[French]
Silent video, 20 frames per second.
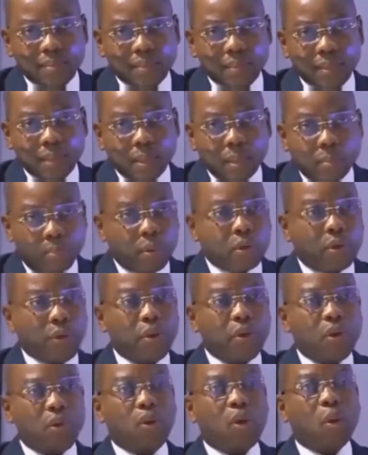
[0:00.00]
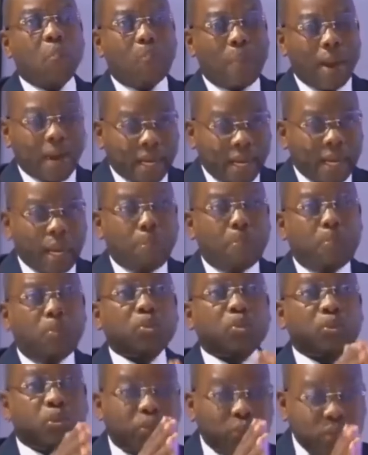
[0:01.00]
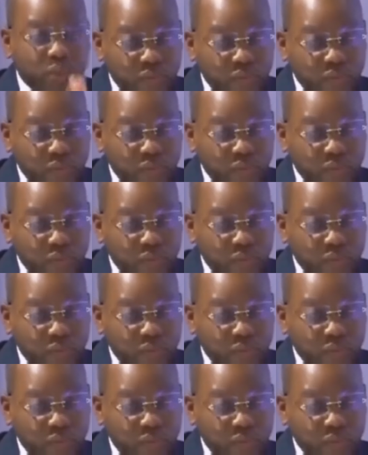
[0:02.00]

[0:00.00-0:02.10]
pour que le parquet poursuive